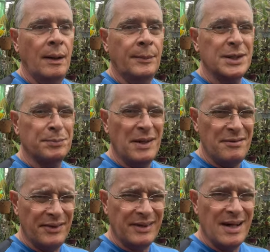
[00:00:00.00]
Mas para
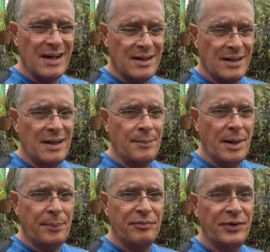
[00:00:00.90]
evitar, é,
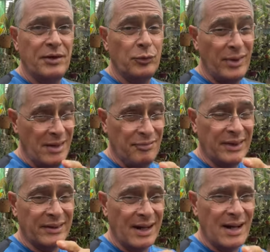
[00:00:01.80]
é preferível
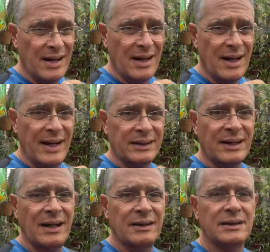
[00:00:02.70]
evitar a
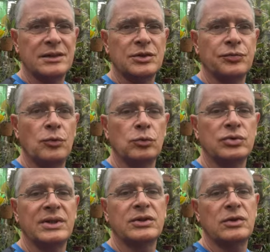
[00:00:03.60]
entrada desses
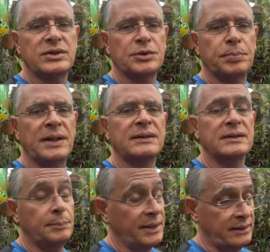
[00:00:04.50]
fungos nas nossas
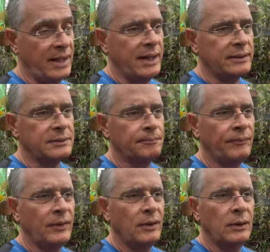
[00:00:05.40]
plantas e bactérias
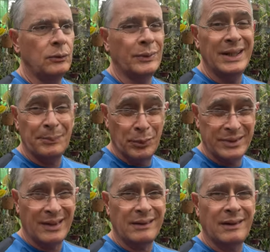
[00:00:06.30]
do que
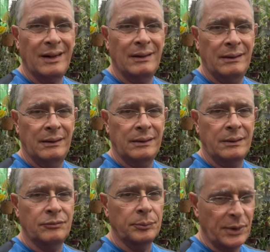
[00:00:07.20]
depois tratar.
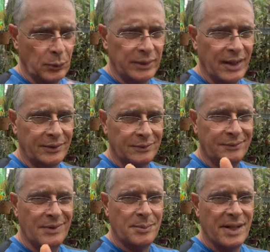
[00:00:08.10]
Então vamos ter cuidado.
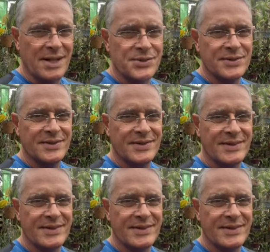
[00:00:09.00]
Um abraço.